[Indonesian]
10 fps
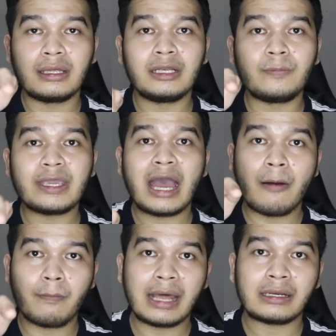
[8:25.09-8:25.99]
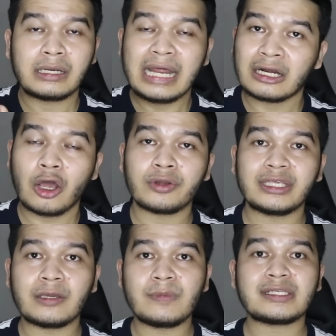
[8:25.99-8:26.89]
Lebih aman. Dan kalau
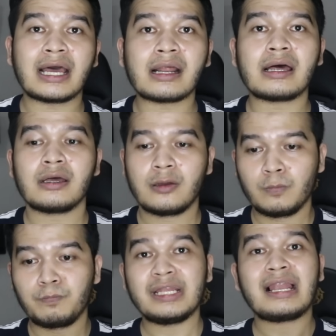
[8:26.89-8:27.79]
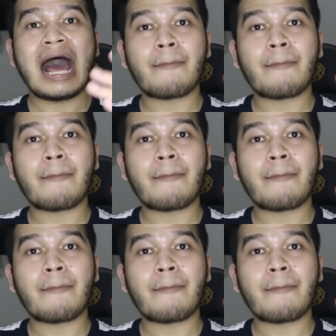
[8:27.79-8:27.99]
kita bicara build